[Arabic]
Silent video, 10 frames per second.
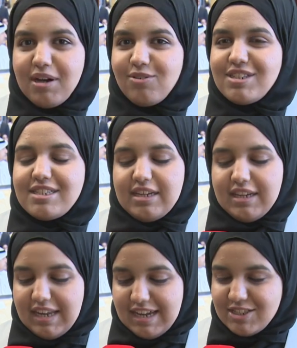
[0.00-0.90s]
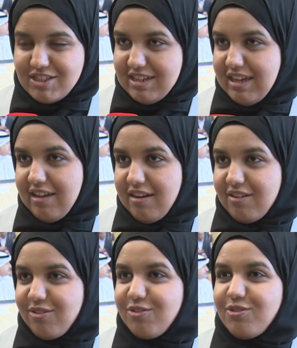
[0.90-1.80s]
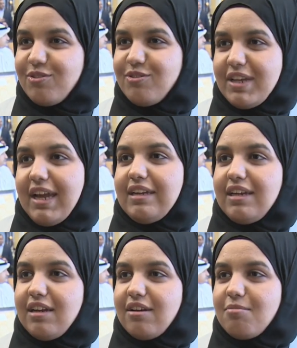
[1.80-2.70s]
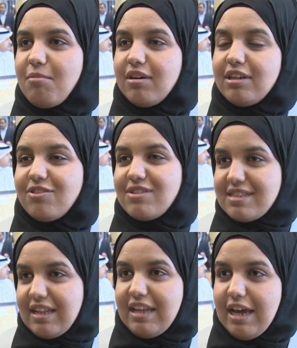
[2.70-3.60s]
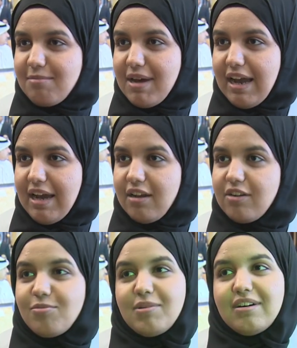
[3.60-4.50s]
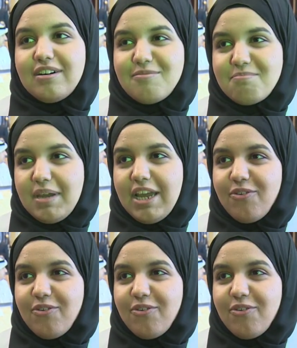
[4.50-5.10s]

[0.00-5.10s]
أوجه كل هالشكر ويعني ما كنت وصلت لهالمرحلة لو ما أمي